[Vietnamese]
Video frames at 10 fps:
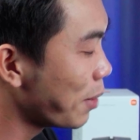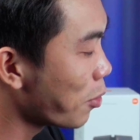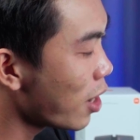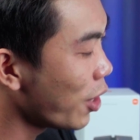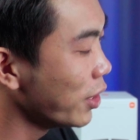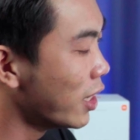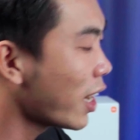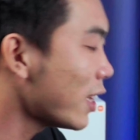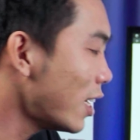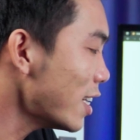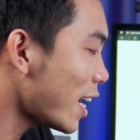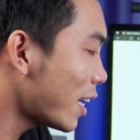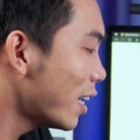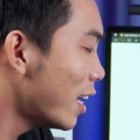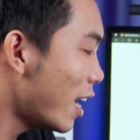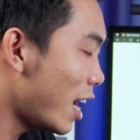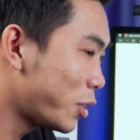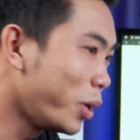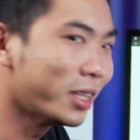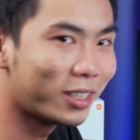Thì một hồi nữa cái tính năng à,
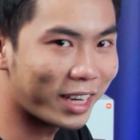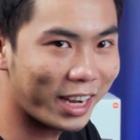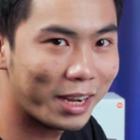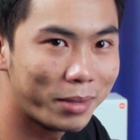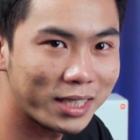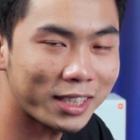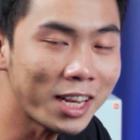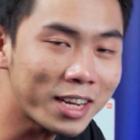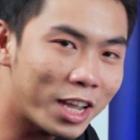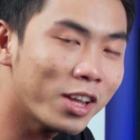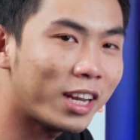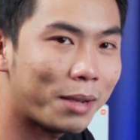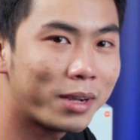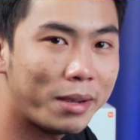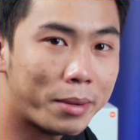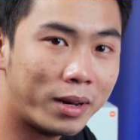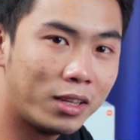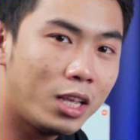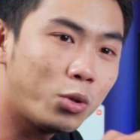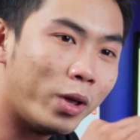xuyên tường này mình sẽ test kỹ cho anh em khi mà
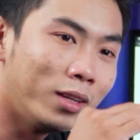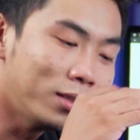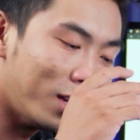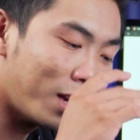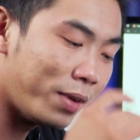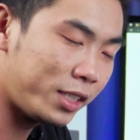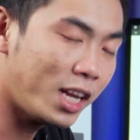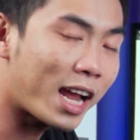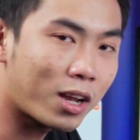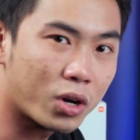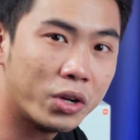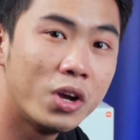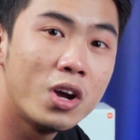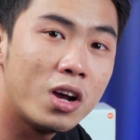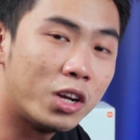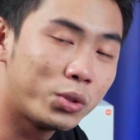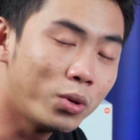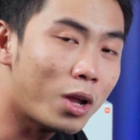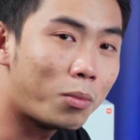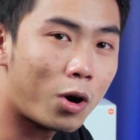mình di chuyển từ cái vị trí đang ngồi à,
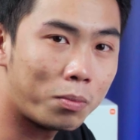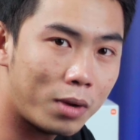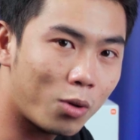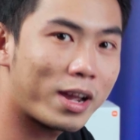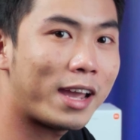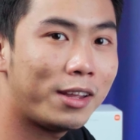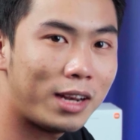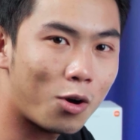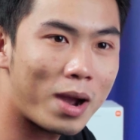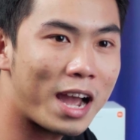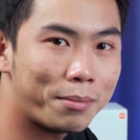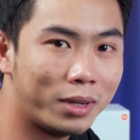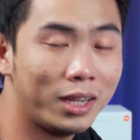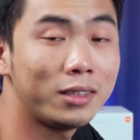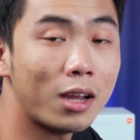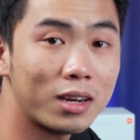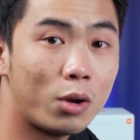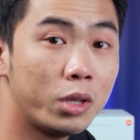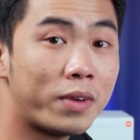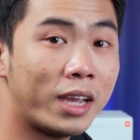xuống lầu 1, lầu 2, lầu 3 mình đi từng
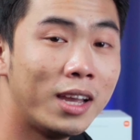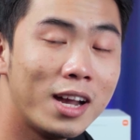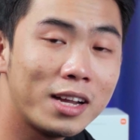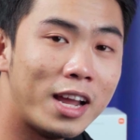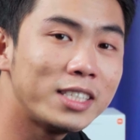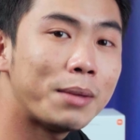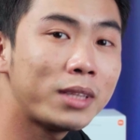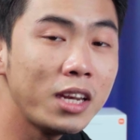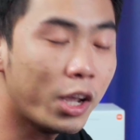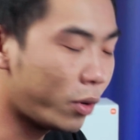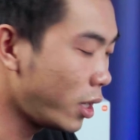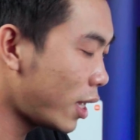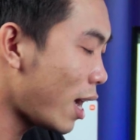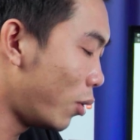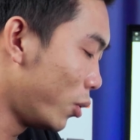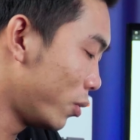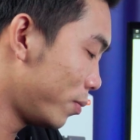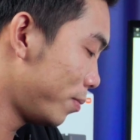lầu như vậy để xem cái tín hiệu nó như thế nào luôn